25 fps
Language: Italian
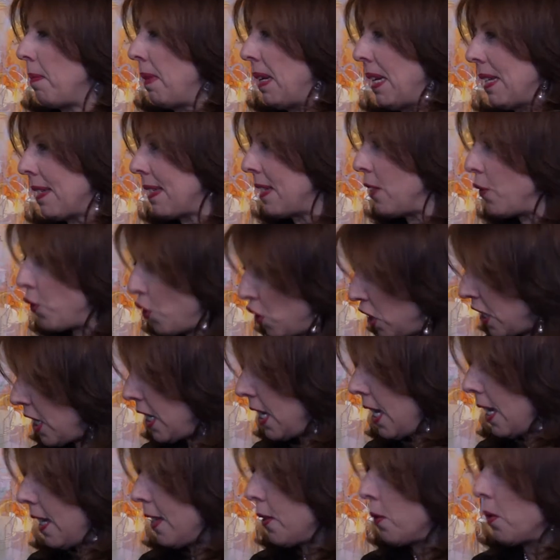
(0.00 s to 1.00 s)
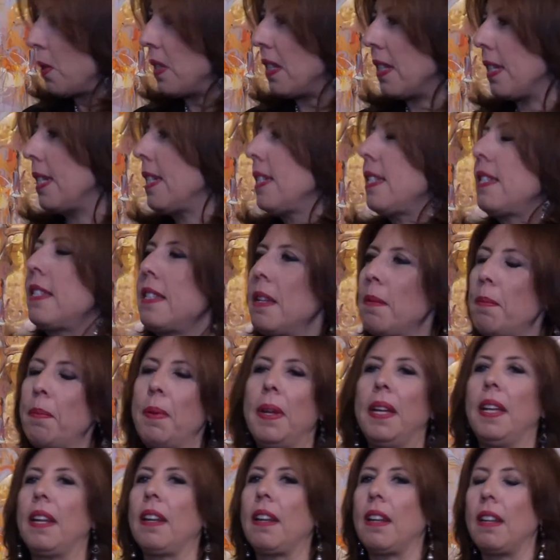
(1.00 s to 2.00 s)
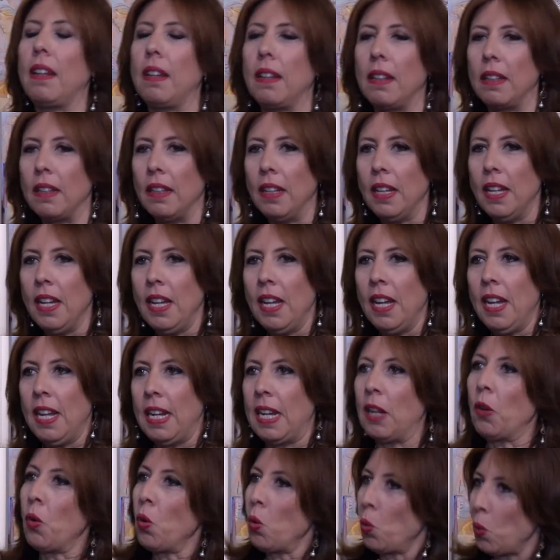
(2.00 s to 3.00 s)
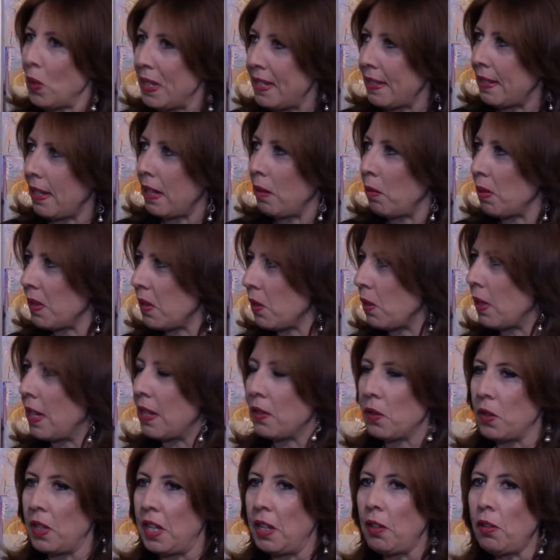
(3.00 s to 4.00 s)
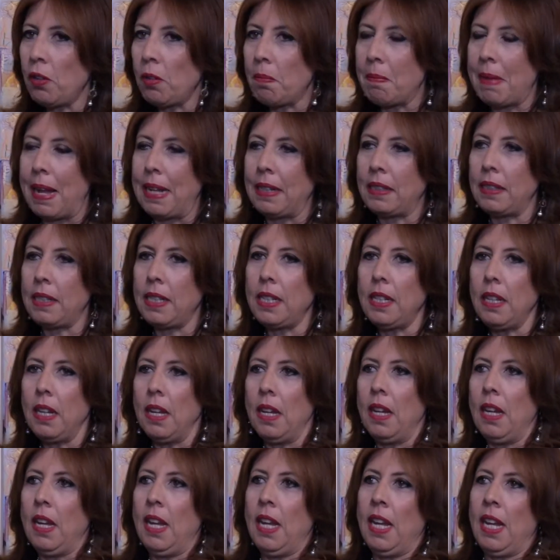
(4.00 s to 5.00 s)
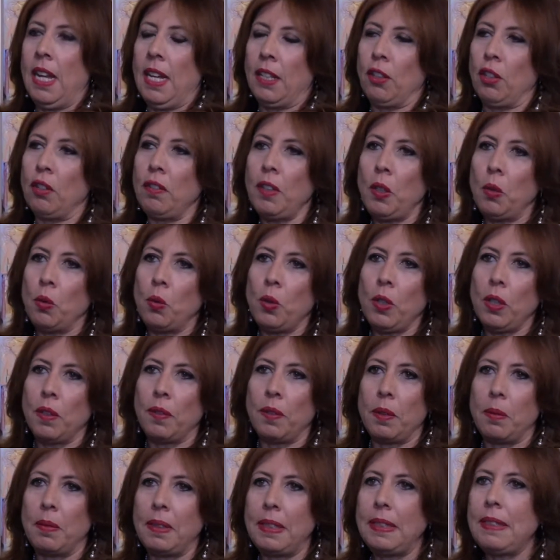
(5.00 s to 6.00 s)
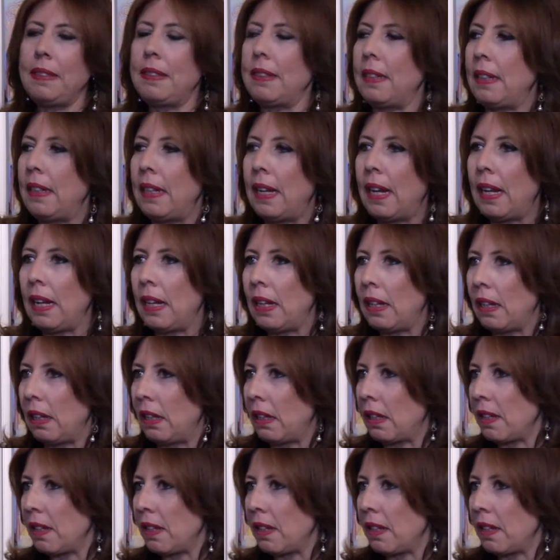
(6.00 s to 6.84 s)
per la Sicilia, il suo interesse per eh, la conquista in questo caso dei Normanni dove lui ovviamente ha